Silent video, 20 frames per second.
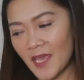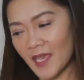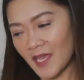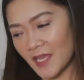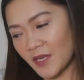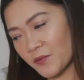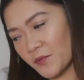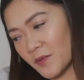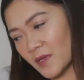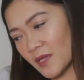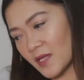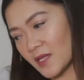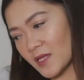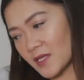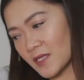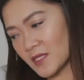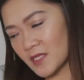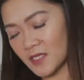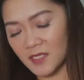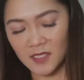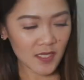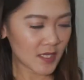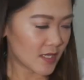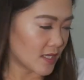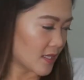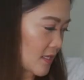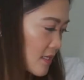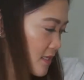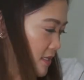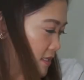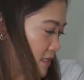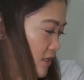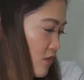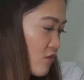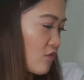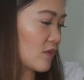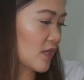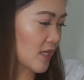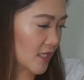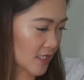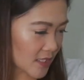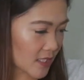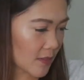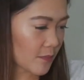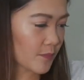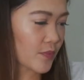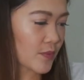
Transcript: Anyways, yung next na,